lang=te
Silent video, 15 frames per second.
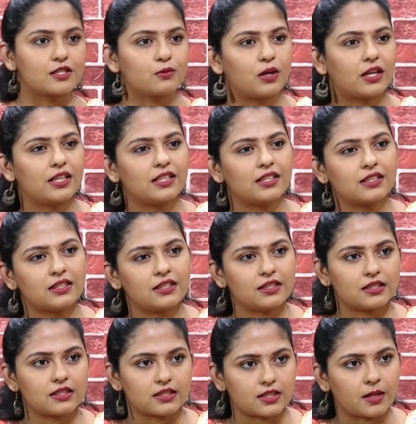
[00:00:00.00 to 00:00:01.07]
స్వలింగ
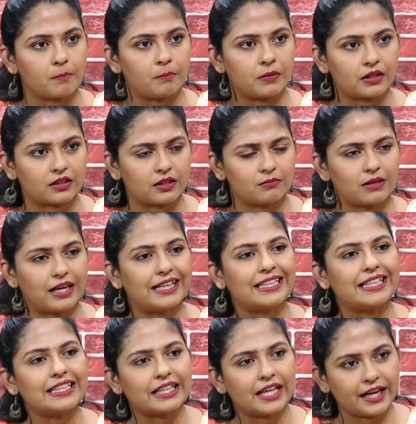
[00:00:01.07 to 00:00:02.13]
సంపర్కం
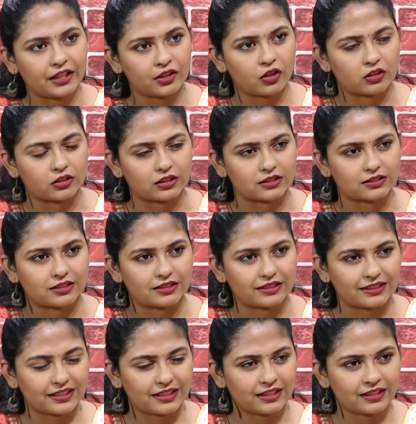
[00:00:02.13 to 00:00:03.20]
అంటే ఏంటి డాక్టర్ అసలు
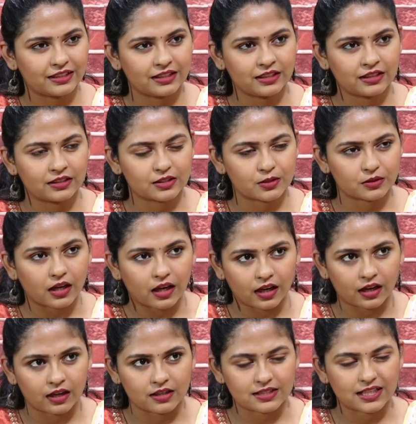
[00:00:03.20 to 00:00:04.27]
దీన్ని
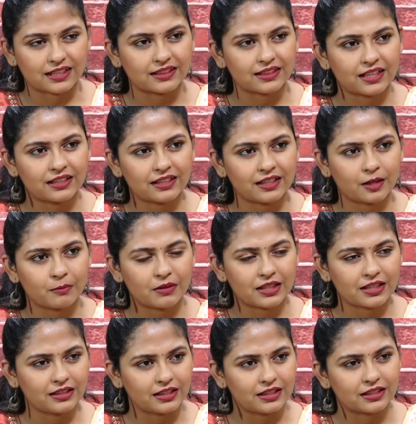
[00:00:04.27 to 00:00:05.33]

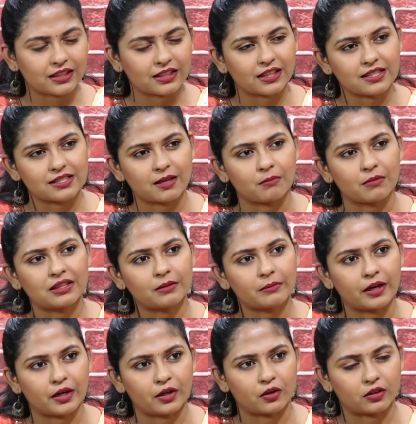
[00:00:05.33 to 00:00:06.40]
సంతానలేమికి దీనికి గల సంబంధం
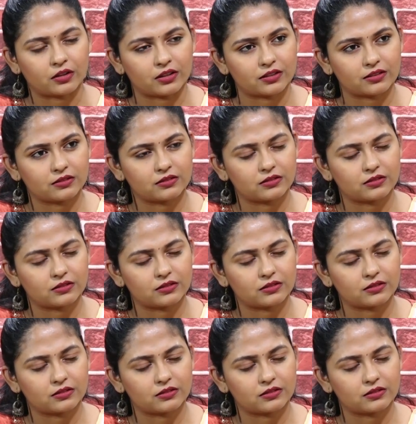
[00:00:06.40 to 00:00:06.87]
ఏంటి డాక్టర్